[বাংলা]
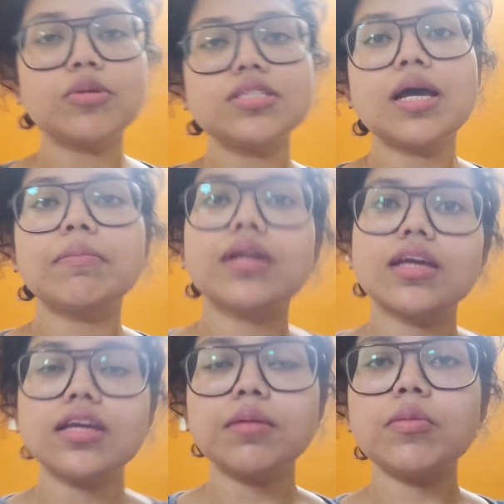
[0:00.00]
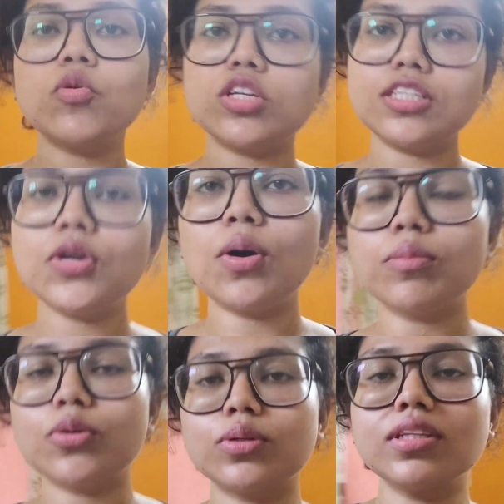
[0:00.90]
বলছি আপনাকে কি আমি বলেছি কম
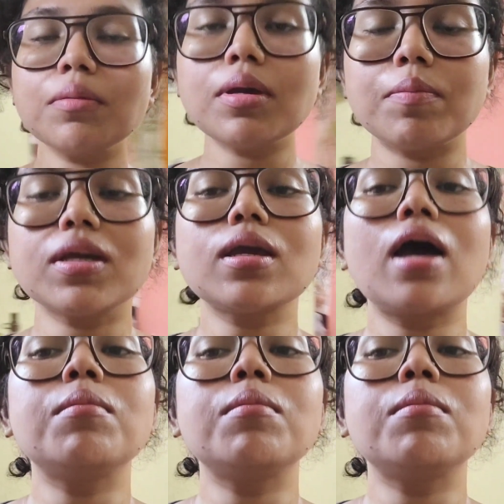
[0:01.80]
করতে আমি আপনাকে